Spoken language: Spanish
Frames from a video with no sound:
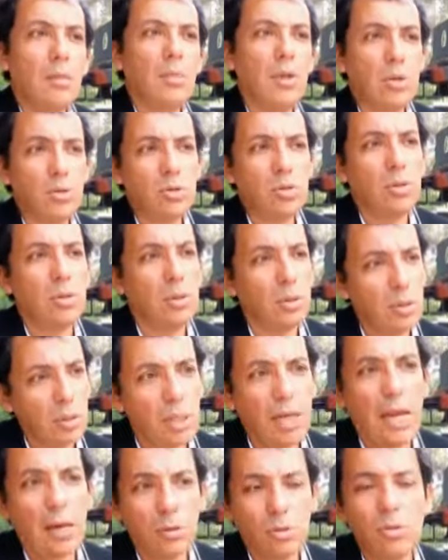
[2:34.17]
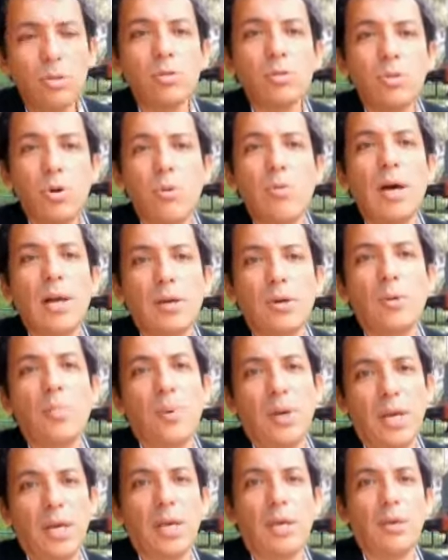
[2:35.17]
pero son, claro, son dos barrios
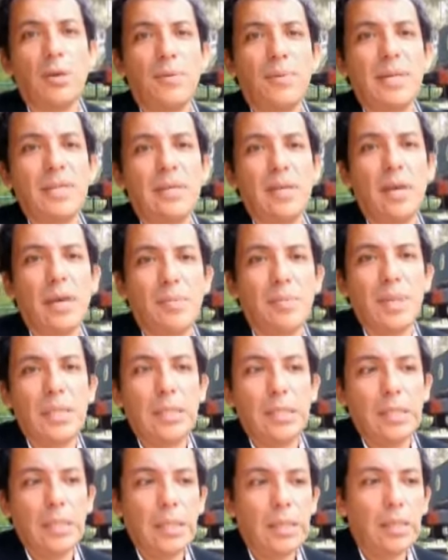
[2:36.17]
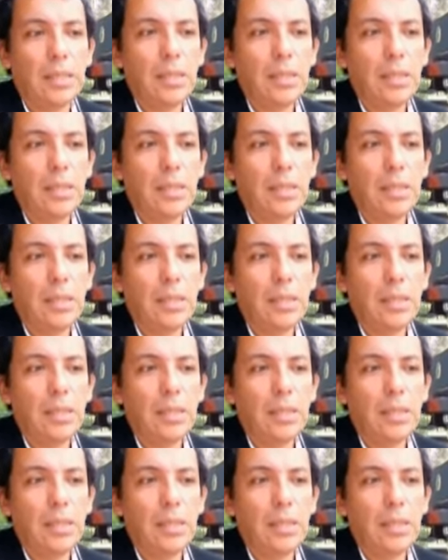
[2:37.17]
pequeños básicamente,